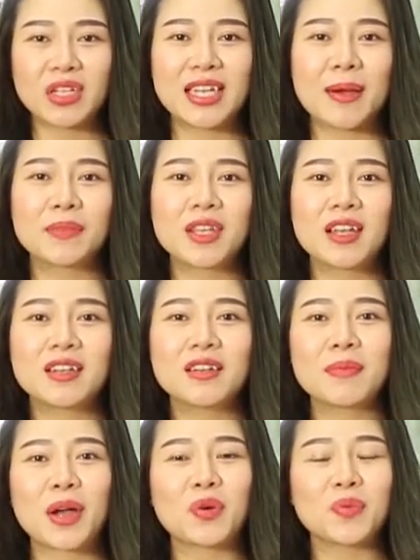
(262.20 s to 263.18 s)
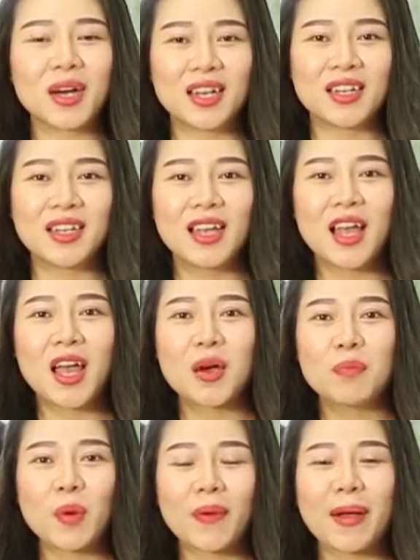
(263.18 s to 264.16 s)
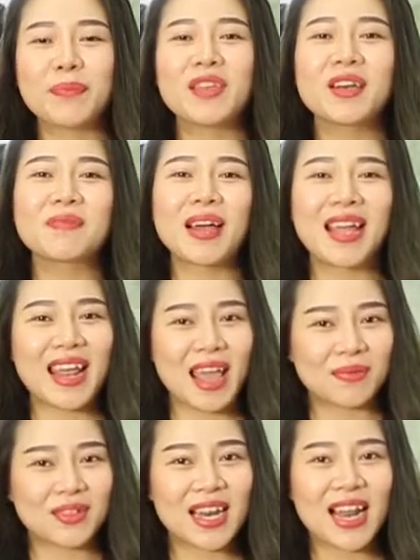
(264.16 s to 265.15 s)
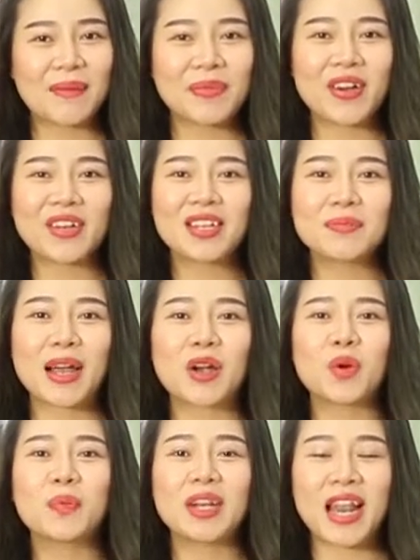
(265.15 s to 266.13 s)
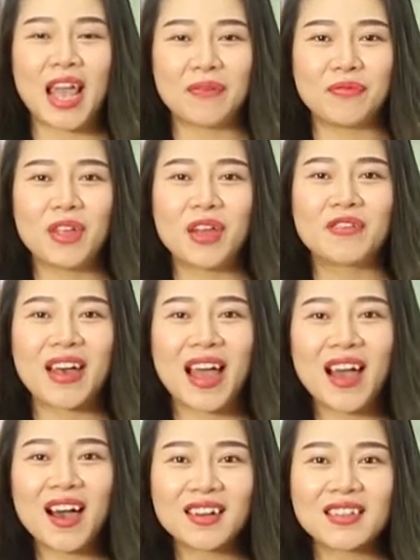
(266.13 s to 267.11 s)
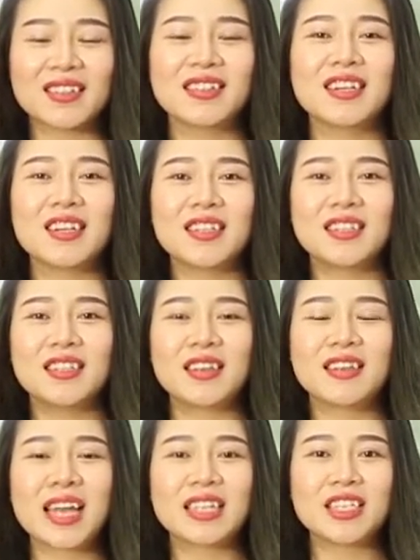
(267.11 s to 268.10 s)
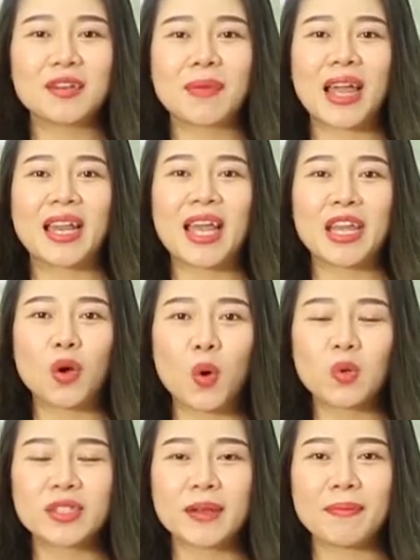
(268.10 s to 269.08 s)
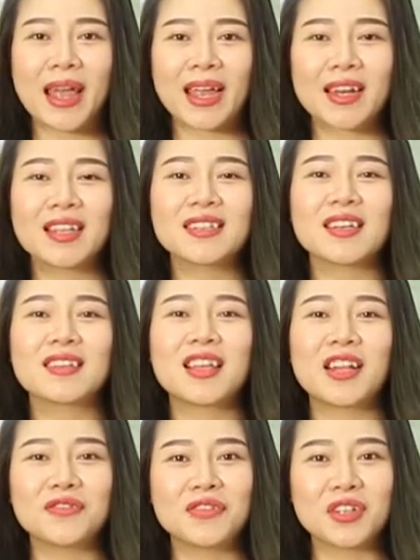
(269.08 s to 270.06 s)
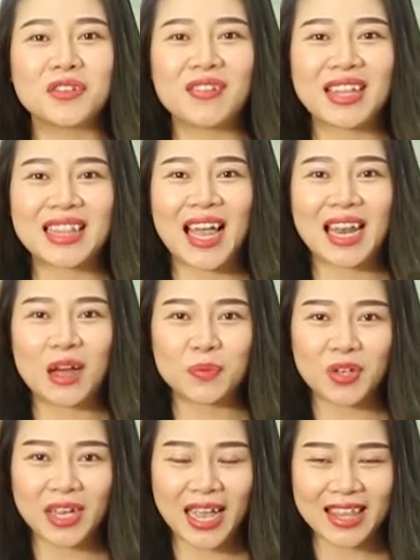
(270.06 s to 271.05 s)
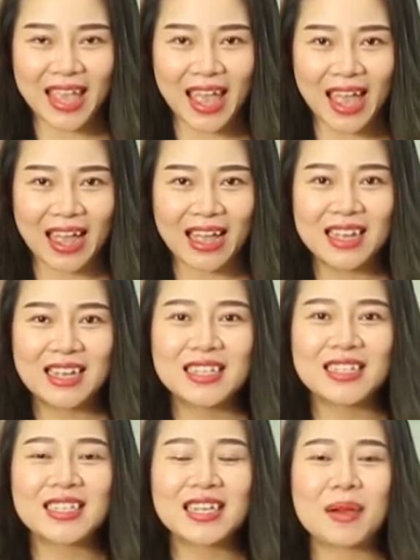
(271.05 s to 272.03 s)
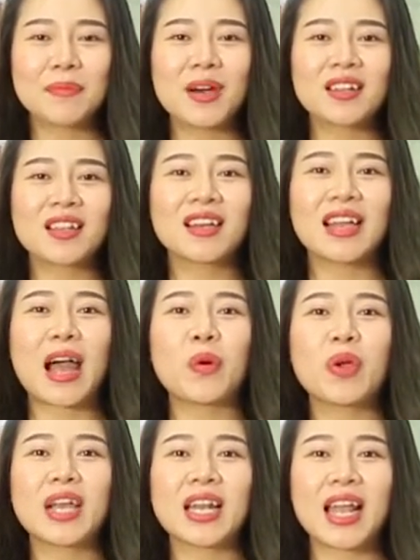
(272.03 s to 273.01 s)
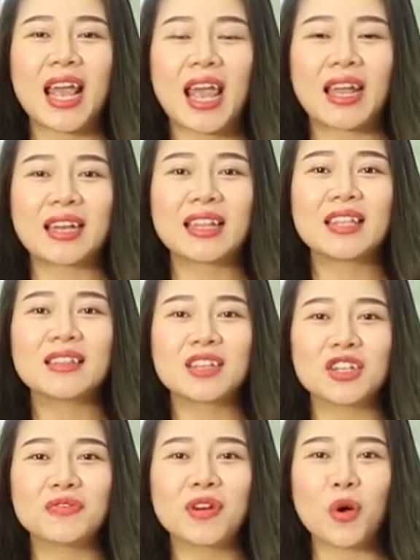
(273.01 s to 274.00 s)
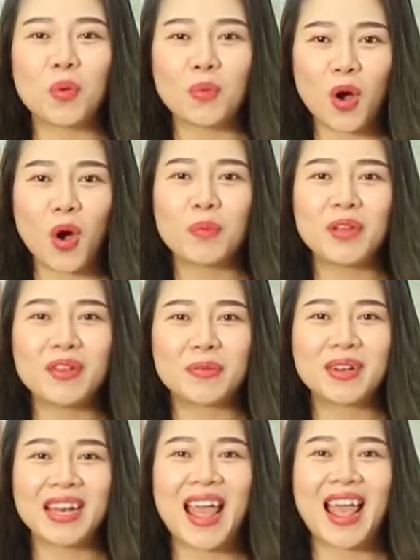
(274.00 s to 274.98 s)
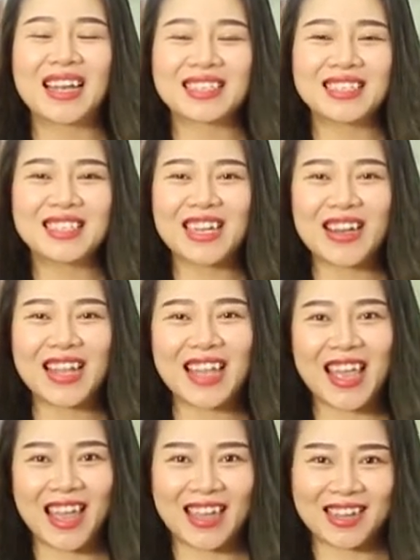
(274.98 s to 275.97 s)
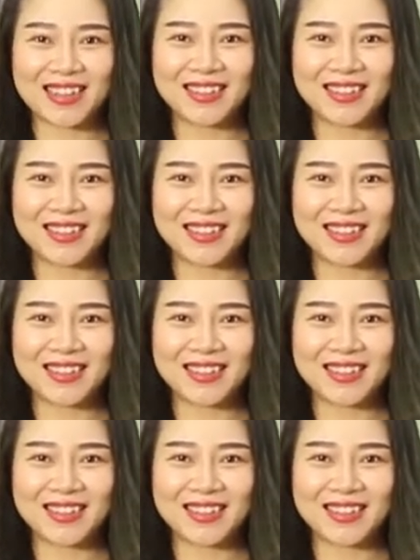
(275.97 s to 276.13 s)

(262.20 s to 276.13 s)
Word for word: 70% trên gương mặt của mình một cặp chân mày đẹp sẽ làm cho gương mặt của mình đẹp và hơn nữa những nét chân mày đầy đủ sẽ mang đến sự thịnh vượng và tài lộc cho cả nhà xin cảm ơn tất cả quý khách hàng đã tin tưởng và ủng hộ mỹ viện minh đan xin chào cả nhà